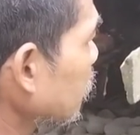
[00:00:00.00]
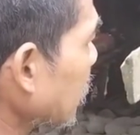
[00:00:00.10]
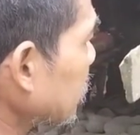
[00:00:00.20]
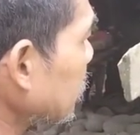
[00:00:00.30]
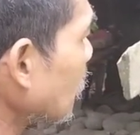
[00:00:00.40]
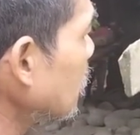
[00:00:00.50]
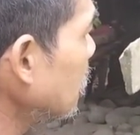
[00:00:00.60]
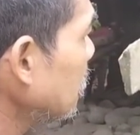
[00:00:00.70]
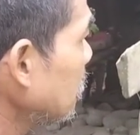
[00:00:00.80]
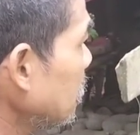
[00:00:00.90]
Punta dito.
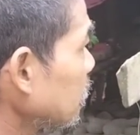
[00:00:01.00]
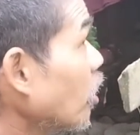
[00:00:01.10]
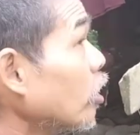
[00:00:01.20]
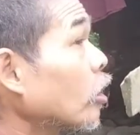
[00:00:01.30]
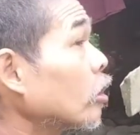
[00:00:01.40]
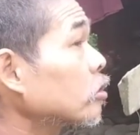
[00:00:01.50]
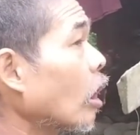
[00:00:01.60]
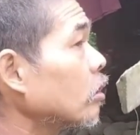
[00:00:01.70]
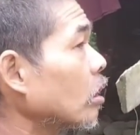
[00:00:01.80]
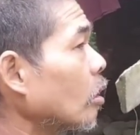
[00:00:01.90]
Diyan
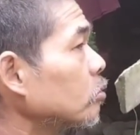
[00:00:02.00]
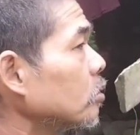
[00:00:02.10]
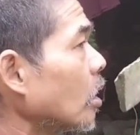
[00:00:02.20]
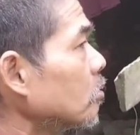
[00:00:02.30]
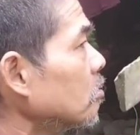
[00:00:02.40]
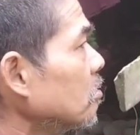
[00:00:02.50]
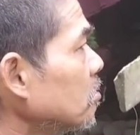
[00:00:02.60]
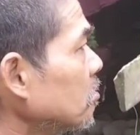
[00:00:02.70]
nagkatahan ang auto niya, oh.